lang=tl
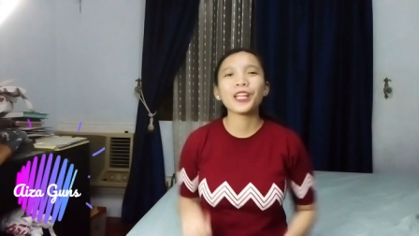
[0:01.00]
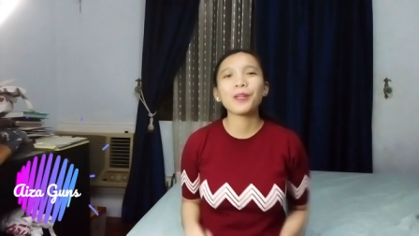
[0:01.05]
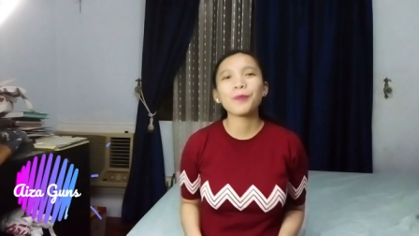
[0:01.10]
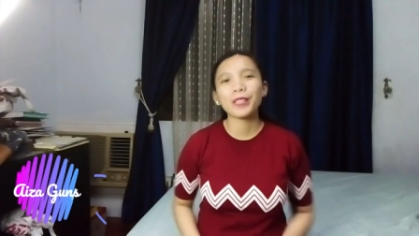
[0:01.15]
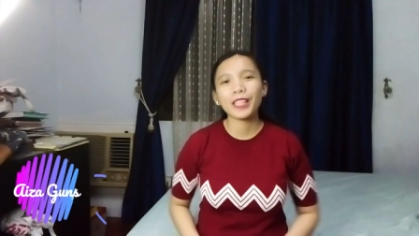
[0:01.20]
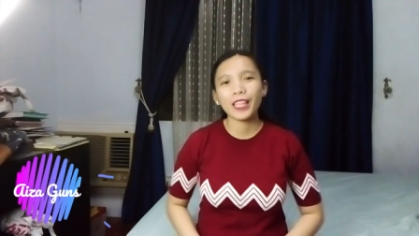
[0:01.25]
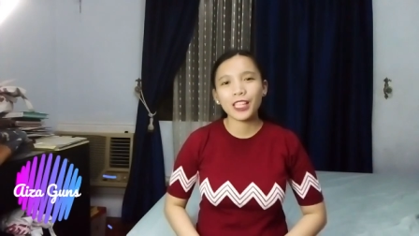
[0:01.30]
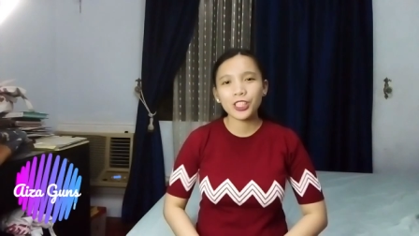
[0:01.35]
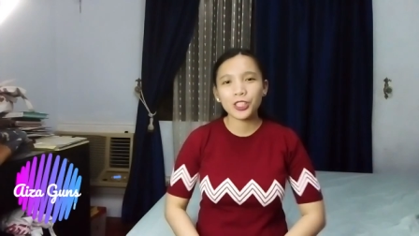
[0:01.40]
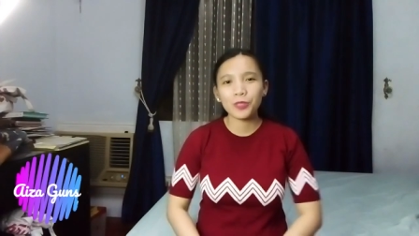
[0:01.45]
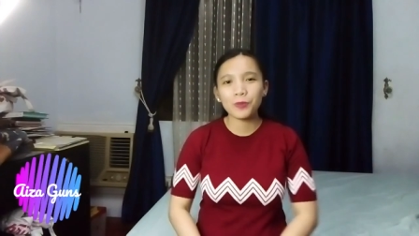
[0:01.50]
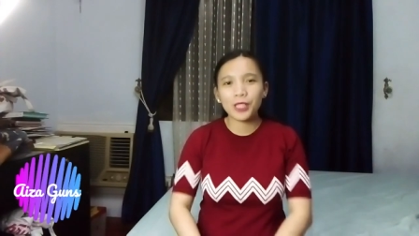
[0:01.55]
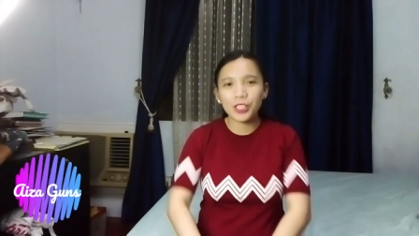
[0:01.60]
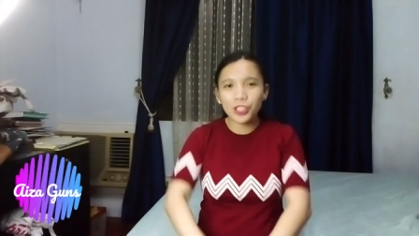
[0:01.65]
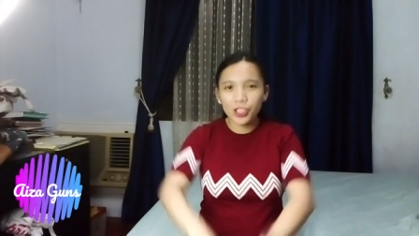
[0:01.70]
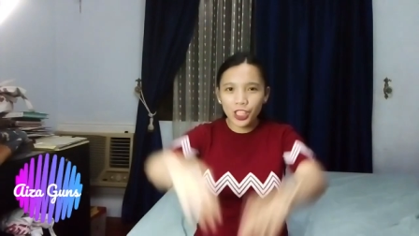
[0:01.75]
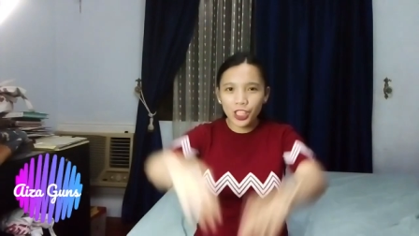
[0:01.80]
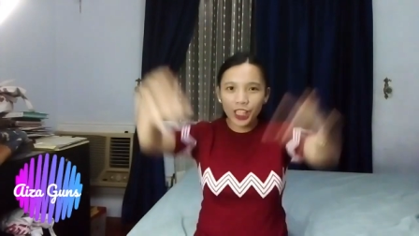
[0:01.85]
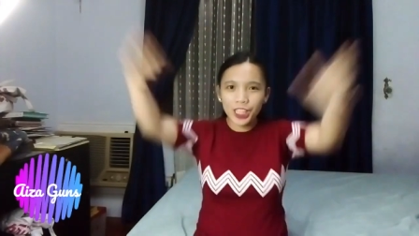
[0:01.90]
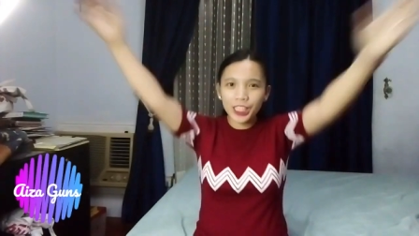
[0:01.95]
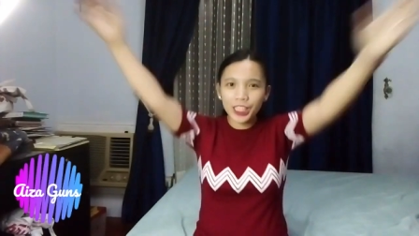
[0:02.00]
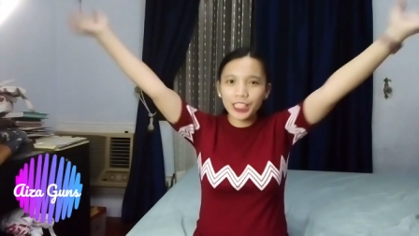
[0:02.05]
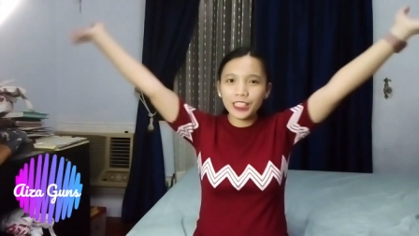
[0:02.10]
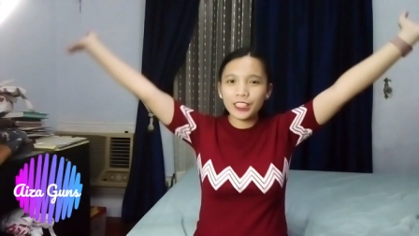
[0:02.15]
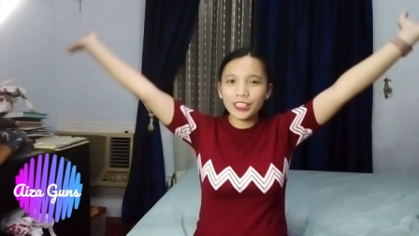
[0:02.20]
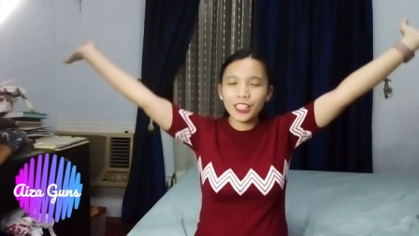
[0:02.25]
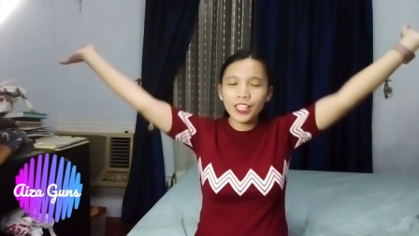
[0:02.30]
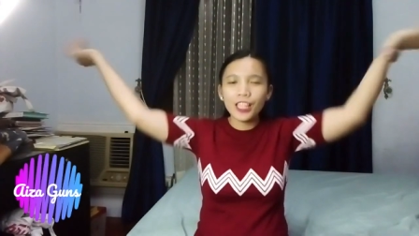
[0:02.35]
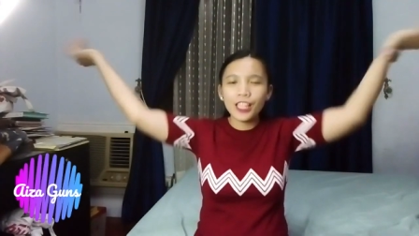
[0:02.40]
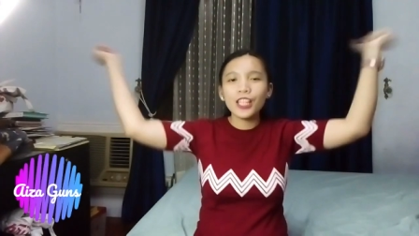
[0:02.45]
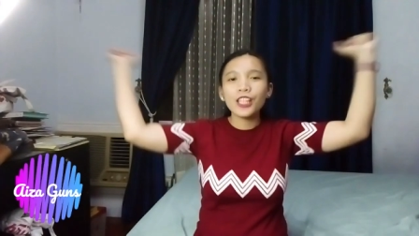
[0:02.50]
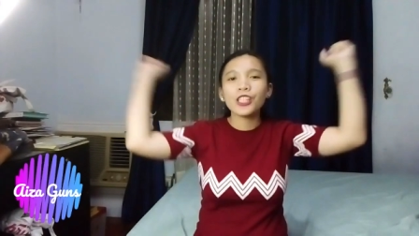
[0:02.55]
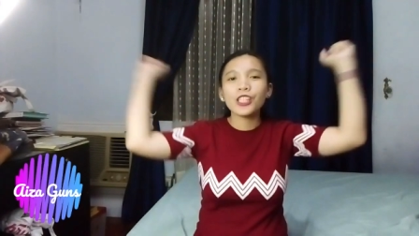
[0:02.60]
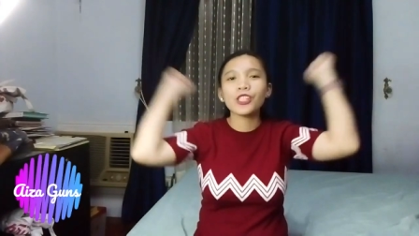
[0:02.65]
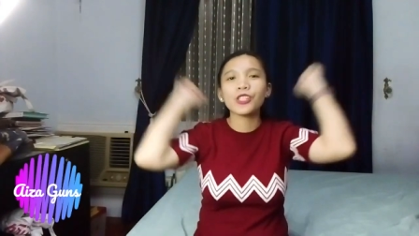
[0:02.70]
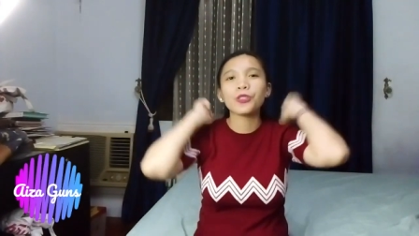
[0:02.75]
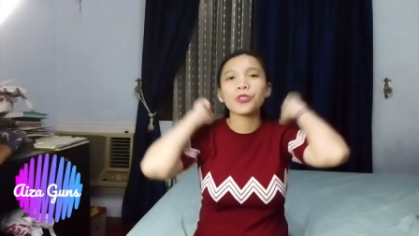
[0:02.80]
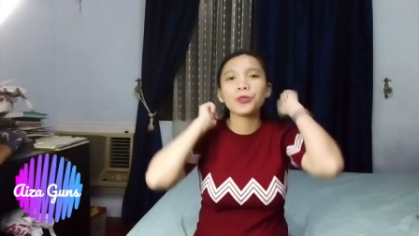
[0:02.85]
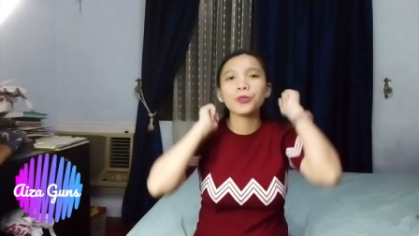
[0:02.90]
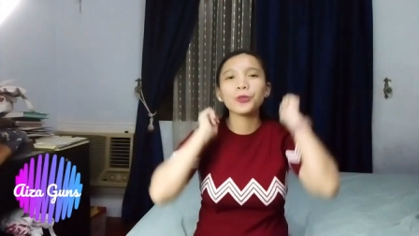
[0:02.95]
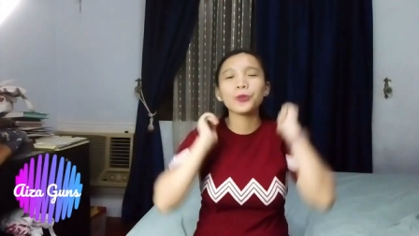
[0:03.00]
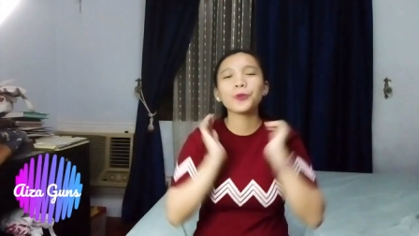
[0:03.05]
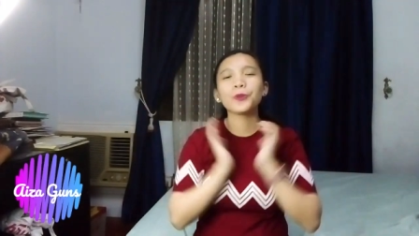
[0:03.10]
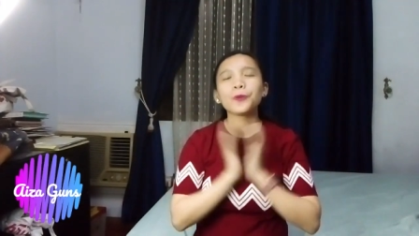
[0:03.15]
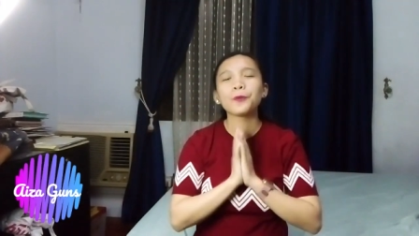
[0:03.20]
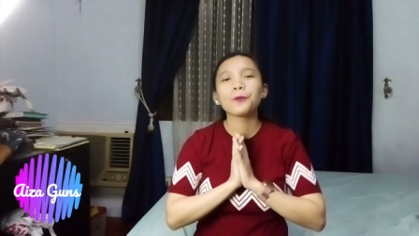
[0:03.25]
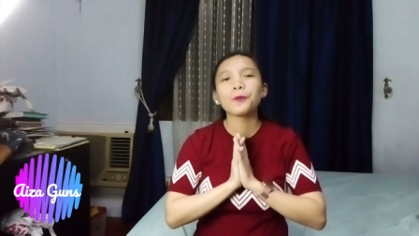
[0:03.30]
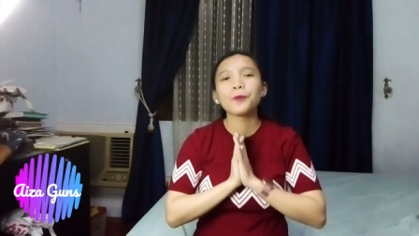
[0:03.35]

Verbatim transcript: welcome again to my channel. So,